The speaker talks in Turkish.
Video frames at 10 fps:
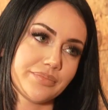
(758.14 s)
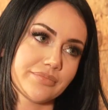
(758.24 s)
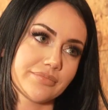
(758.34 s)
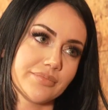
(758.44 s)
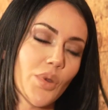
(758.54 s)

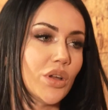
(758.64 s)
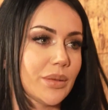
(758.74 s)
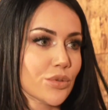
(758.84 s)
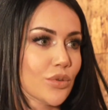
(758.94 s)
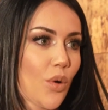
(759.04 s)
İyi ki de Böyle
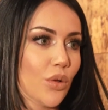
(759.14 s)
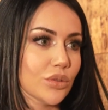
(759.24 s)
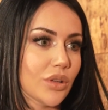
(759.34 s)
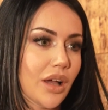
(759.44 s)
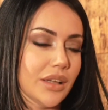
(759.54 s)
bir durum
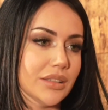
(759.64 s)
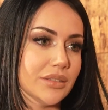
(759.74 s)
oldu yani.